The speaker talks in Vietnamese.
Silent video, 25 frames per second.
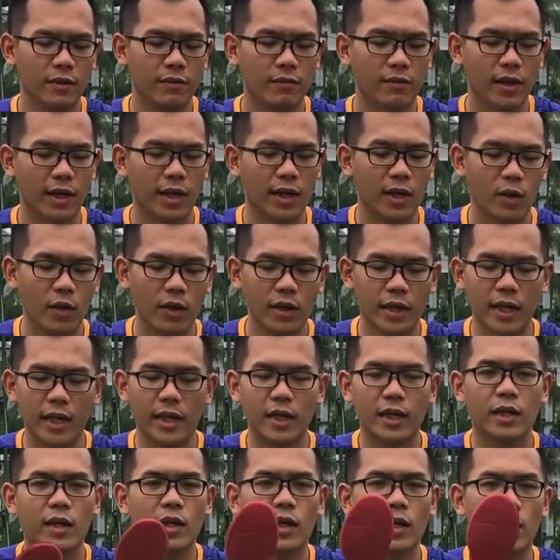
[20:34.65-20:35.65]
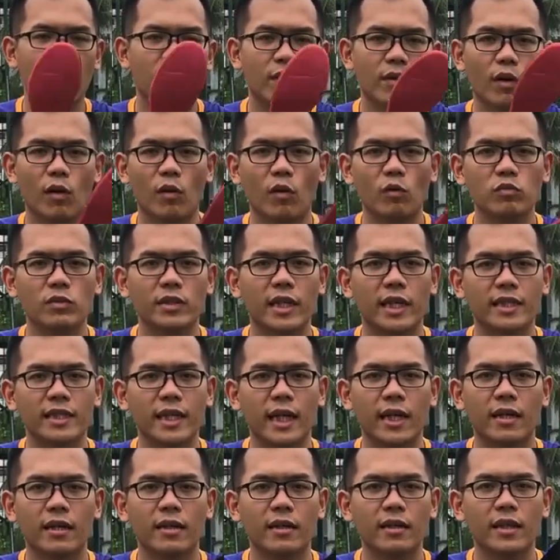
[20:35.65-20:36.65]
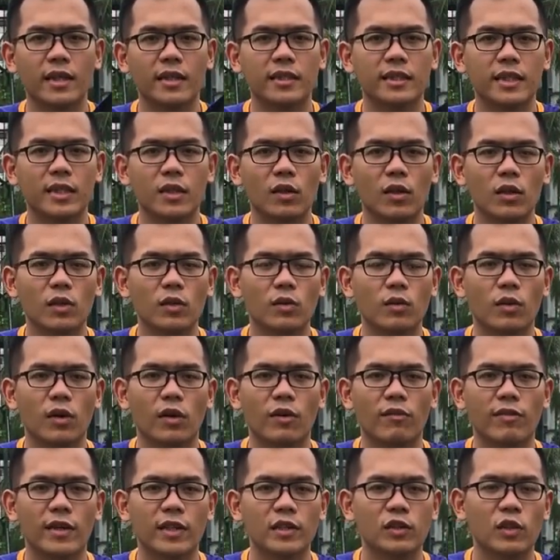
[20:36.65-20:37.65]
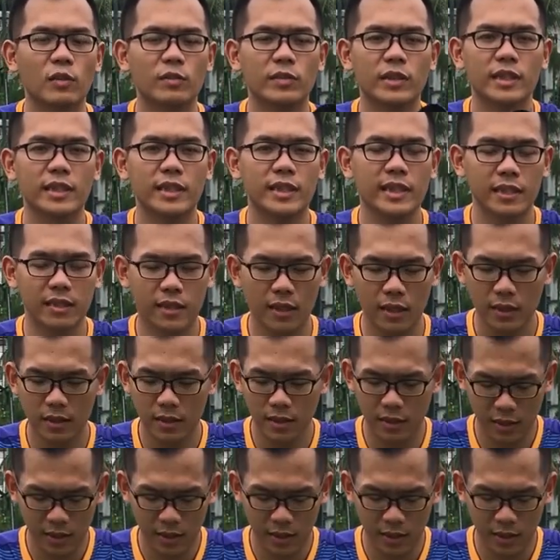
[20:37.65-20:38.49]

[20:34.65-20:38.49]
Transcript: Ở cái lót này nó cũng dày dặn hơn là chất lót của Phantom giê tê nữa.